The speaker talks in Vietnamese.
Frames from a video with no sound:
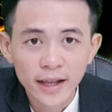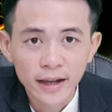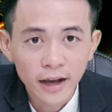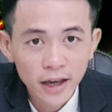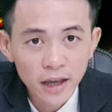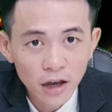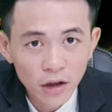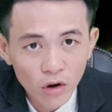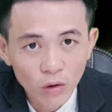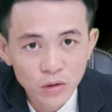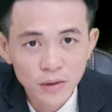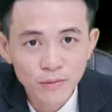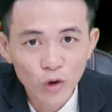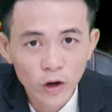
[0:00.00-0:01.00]
cái khí
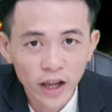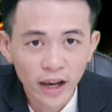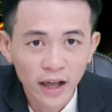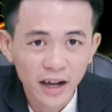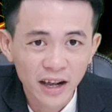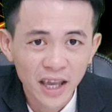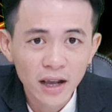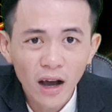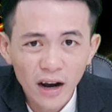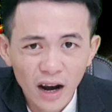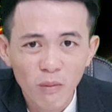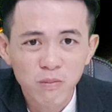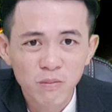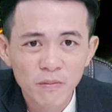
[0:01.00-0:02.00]
hydro sulfur này là khí rất
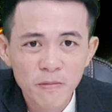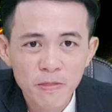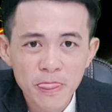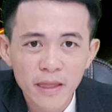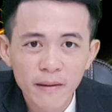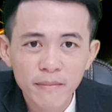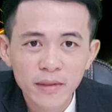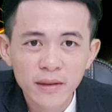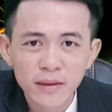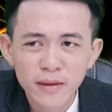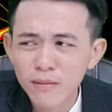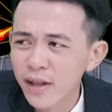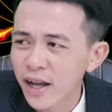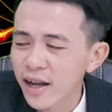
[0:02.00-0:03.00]
độc
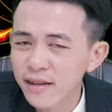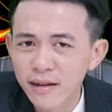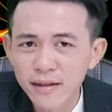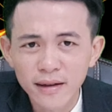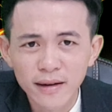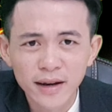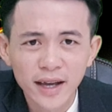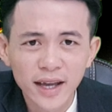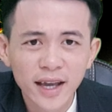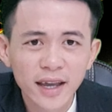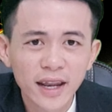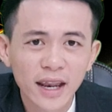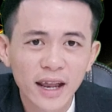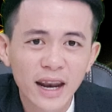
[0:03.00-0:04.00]
chúng ta cứ tưởng tượng là cái
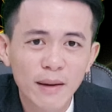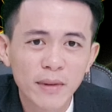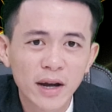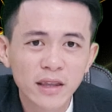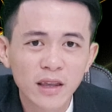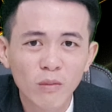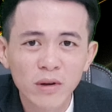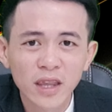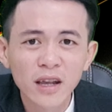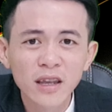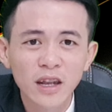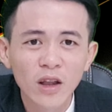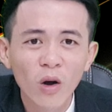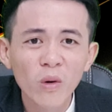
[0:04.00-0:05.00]
khí này đã nằm ở trong cái
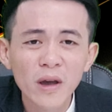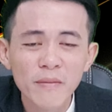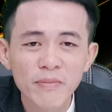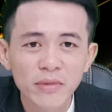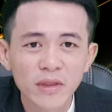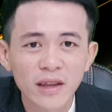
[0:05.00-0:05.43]
chiến dịch thúi á.